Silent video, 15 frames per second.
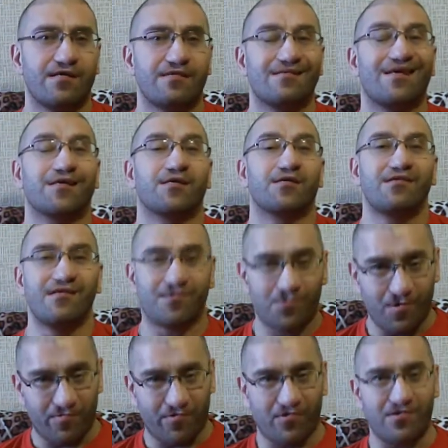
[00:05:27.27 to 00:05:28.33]
даже те,
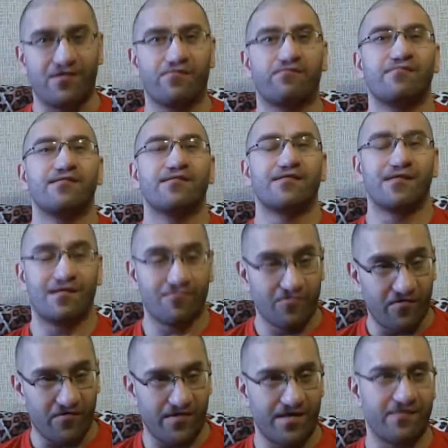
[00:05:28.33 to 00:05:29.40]
кто против, вы все
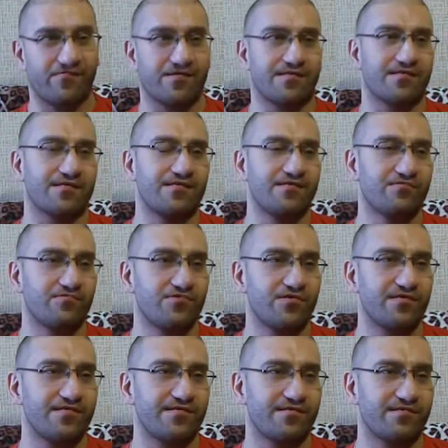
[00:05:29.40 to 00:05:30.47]
равно все
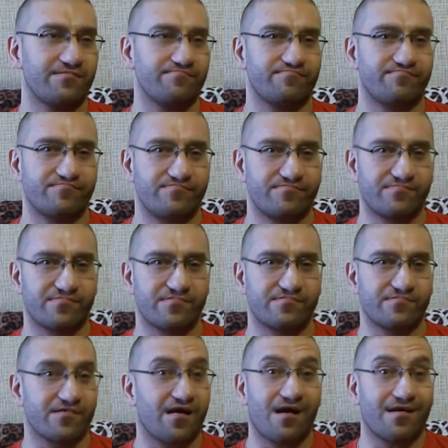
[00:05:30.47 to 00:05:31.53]
вакцинируетесь
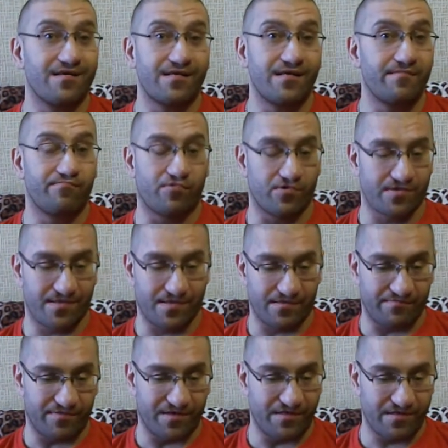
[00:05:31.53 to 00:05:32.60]
рано или поздно,
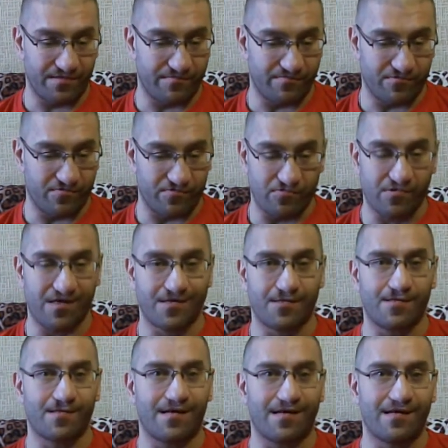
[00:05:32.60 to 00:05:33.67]
поэтому, ну, как-то
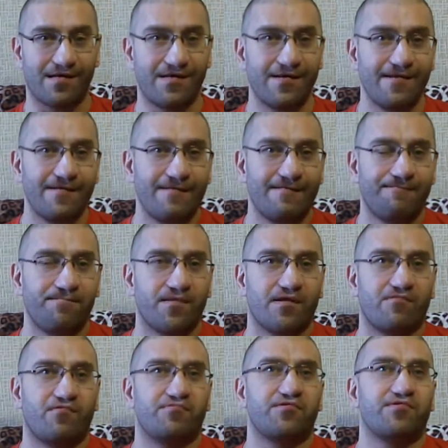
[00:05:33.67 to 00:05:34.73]
так.
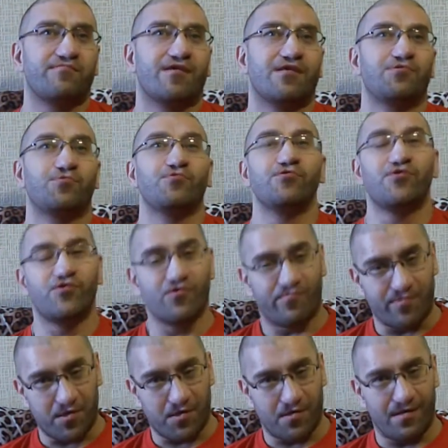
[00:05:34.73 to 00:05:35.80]
В общем, хочу еще
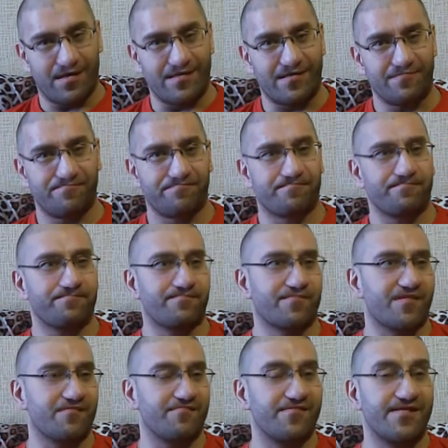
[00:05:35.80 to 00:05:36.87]
пожелать
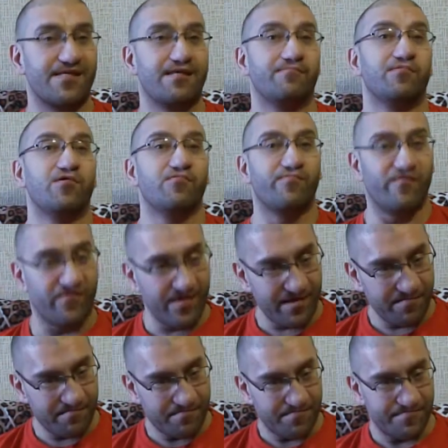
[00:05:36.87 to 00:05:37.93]
всем
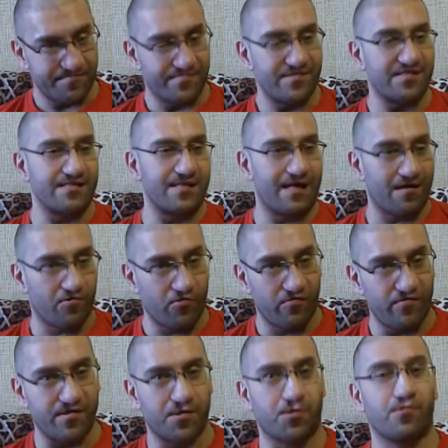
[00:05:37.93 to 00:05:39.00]
любви,
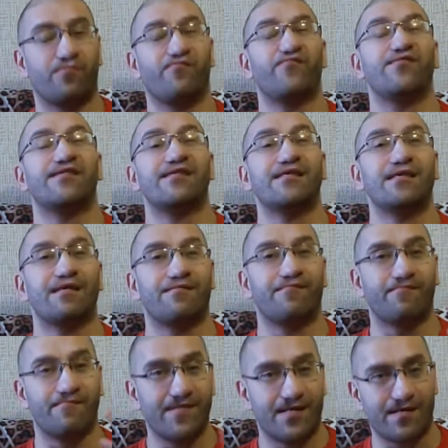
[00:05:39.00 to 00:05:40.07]
здоровья, чтобы все
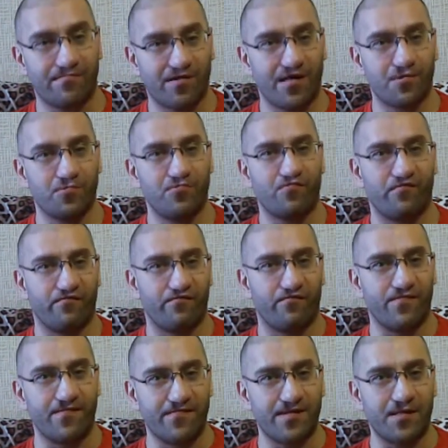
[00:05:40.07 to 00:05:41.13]
в этом году,
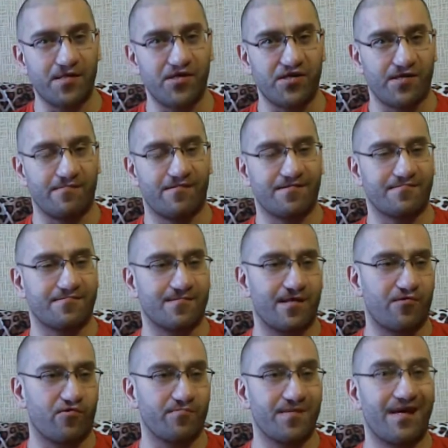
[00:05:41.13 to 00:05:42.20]
в
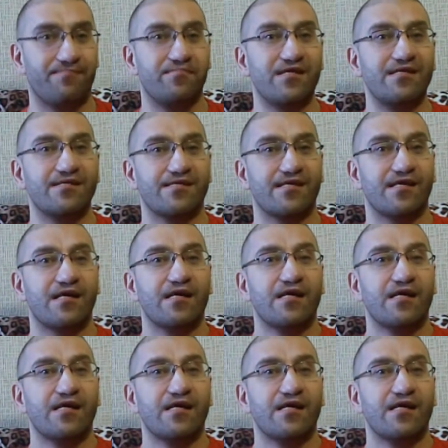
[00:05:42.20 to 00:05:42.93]
2022 добились